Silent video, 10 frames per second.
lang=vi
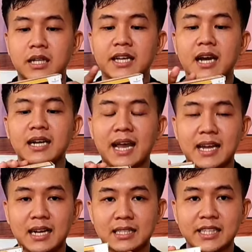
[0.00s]
thì ở
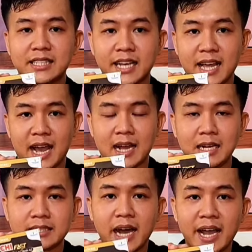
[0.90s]
đây á, là chuyên trị nè
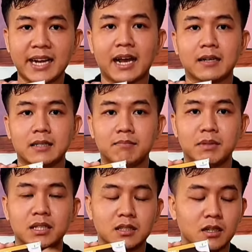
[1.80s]
tê nè
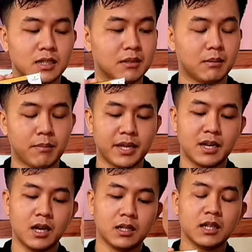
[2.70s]
mình thường thường đó mình bị